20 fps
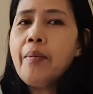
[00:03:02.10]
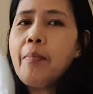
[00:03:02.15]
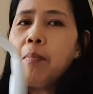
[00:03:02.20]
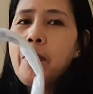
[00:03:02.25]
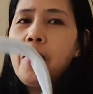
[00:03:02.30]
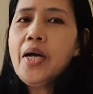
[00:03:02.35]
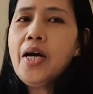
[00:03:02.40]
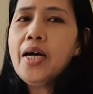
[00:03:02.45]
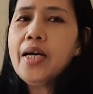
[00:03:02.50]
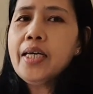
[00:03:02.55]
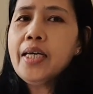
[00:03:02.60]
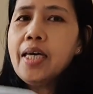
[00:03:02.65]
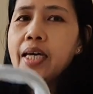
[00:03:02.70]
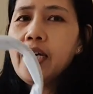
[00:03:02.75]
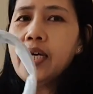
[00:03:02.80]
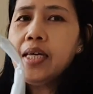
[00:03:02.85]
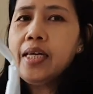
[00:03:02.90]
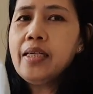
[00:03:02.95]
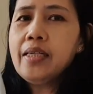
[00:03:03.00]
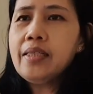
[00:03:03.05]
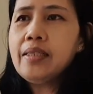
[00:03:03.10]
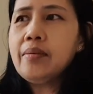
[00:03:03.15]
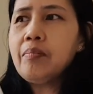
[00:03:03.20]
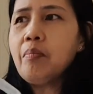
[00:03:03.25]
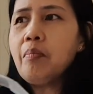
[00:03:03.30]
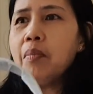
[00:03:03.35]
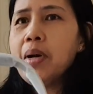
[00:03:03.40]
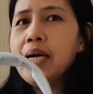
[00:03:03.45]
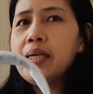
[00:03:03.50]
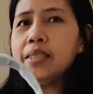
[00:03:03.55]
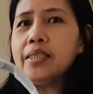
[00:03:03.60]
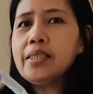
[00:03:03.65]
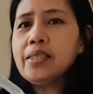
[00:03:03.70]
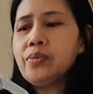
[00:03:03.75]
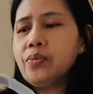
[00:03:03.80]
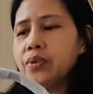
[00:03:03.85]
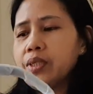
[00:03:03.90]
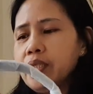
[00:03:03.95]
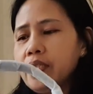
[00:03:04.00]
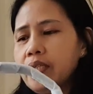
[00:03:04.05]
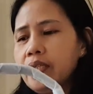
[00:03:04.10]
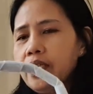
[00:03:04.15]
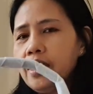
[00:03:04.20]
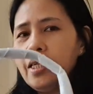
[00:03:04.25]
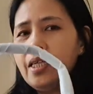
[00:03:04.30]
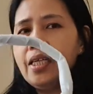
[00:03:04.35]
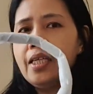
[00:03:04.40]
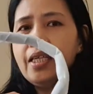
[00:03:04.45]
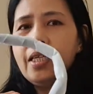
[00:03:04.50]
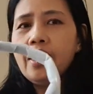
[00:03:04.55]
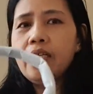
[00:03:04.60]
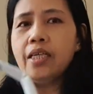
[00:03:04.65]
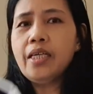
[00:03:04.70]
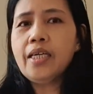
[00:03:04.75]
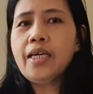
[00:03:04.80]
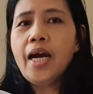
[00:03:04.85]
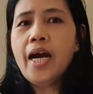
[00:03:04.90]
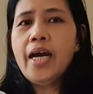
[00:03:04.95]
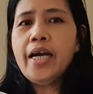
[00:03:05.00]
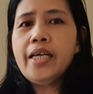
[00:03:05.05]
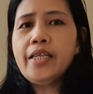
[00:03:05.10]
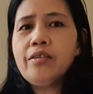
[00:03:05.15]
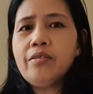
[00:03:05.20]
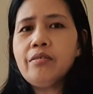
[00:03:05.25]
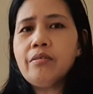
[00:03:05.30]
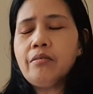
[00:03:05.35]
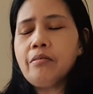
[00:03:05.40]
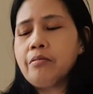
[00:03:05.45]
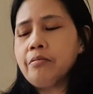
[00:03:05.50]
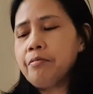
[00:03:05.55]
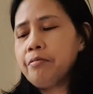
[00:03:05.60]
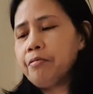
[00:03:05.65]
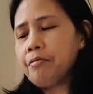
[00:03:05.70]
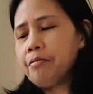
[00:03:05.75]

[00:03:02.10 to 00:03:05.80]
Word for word: black can match with any kind of